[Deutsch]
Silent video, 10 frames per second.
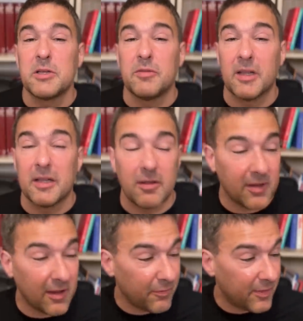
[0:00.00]
vielleicht ist
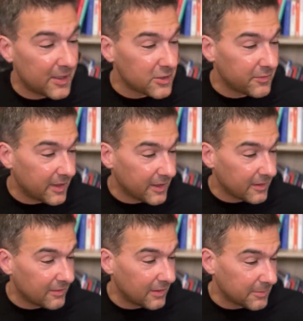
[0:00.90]
das falsch,
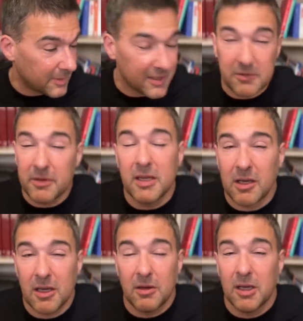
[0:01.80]
vielleicht hat man das, ich,
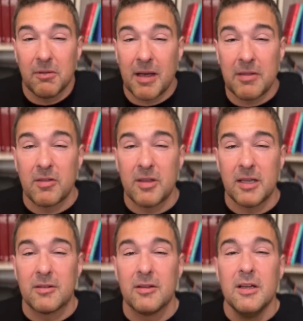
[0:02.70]
ich, ich weiß es nicht.